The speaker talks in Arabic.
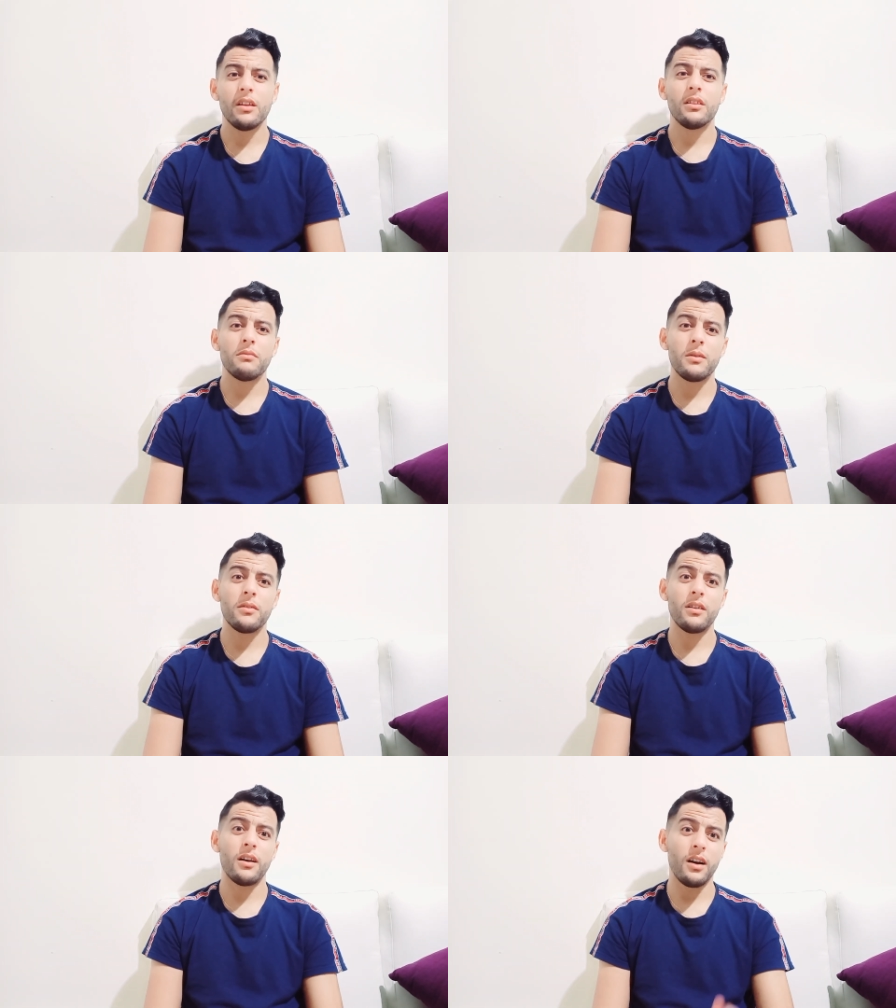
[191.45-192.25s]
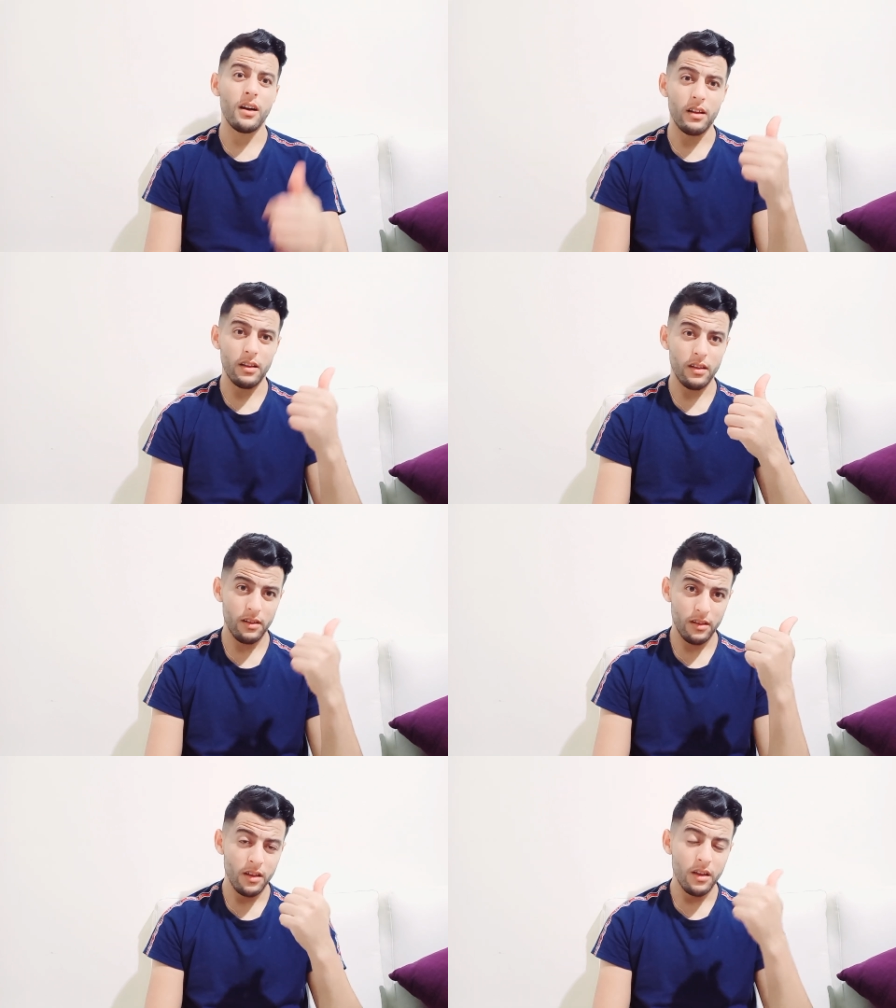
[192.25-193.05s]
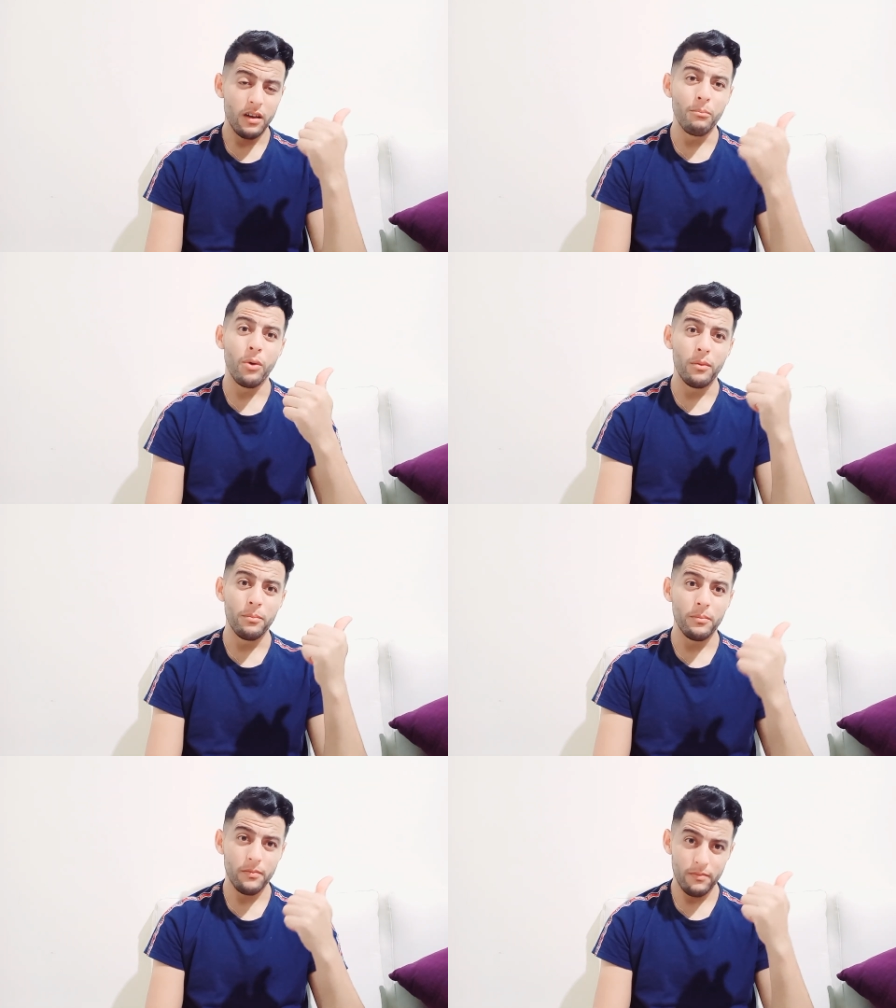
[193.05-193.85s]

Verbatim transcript: ما اه امهم